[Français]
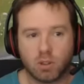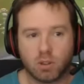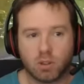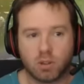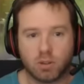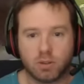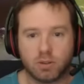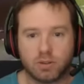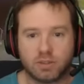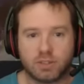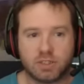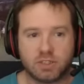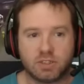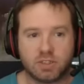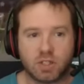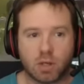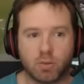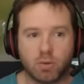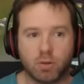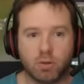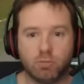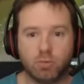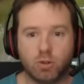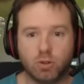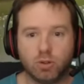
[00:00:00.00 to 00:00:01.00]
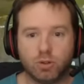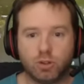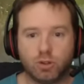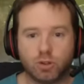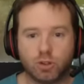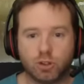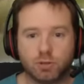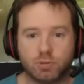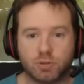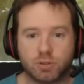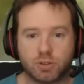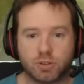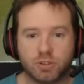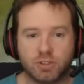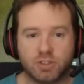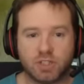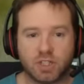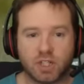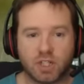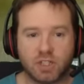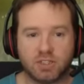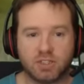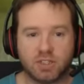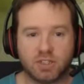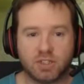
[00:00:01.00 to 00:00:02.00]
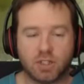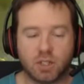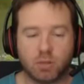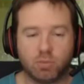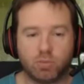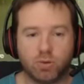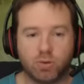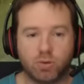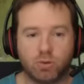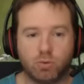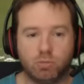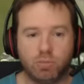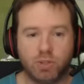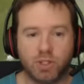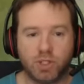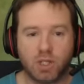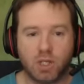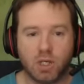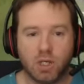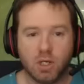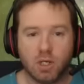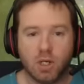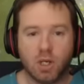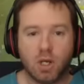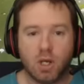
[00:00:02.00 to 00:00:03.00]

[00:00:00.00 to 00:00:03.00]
Euh, ça c'est vraiment une bonne chose parce que c'est vrai que c'était un peu compliqué.